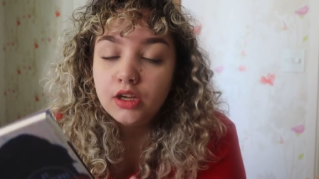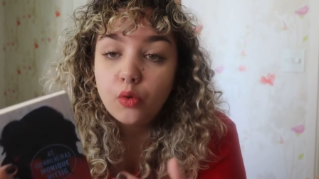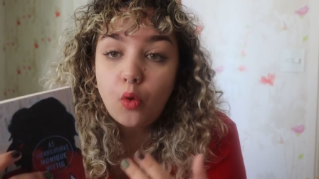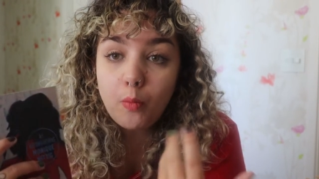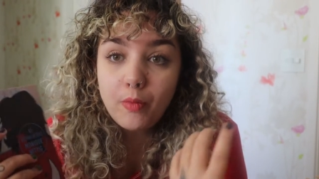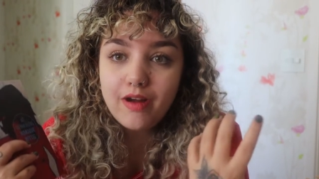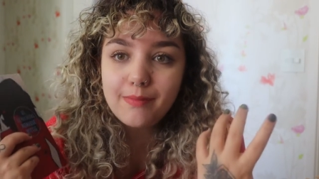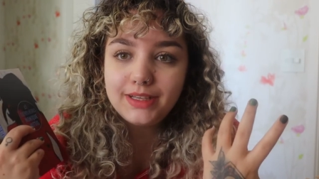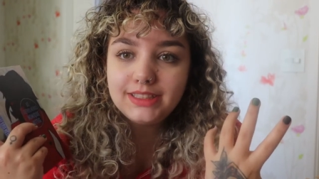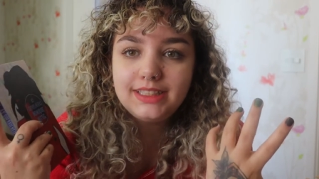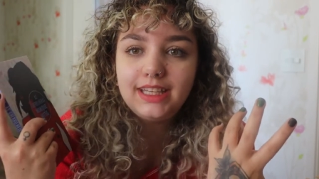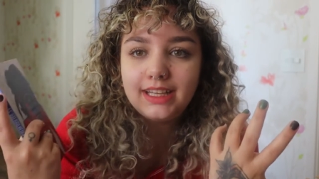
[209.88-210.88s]
Como eu
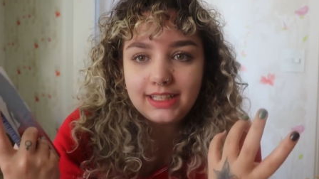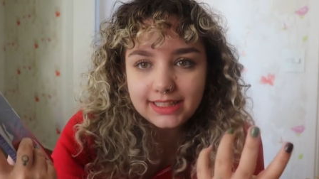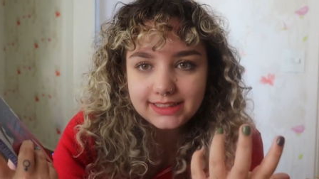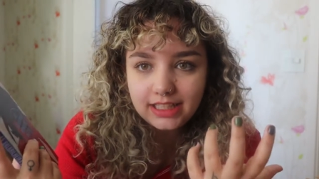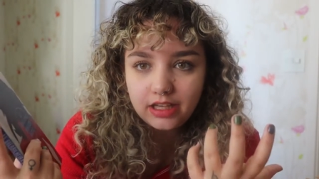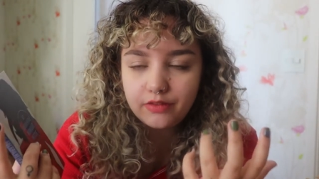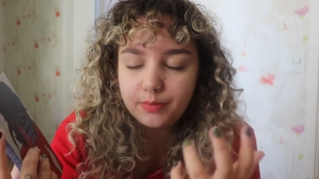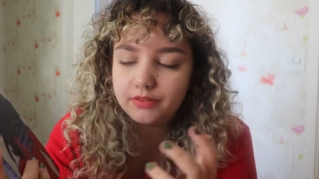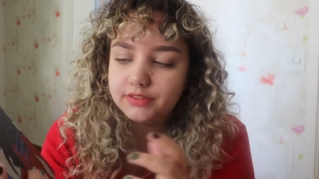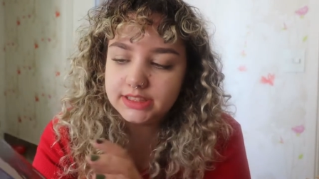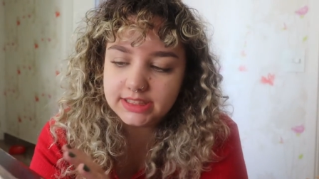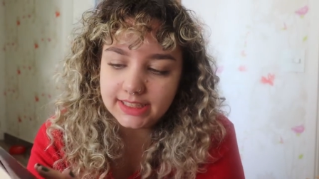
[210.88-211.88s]
apresentaria esse livro para
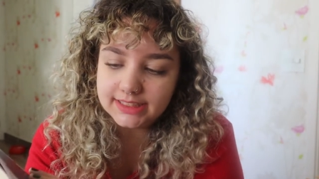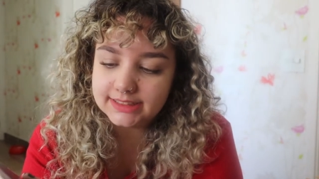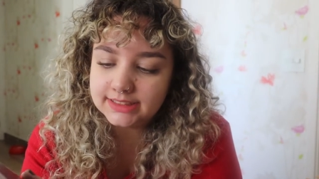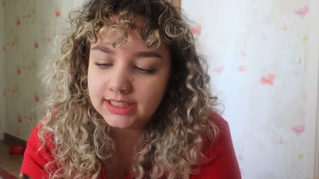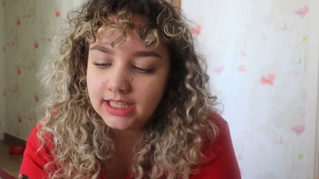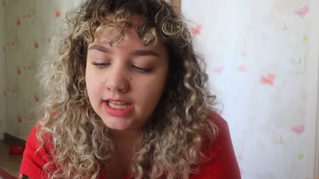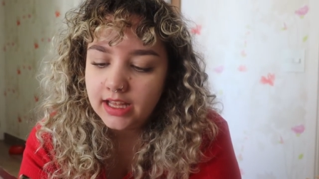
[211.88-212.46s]
vocês?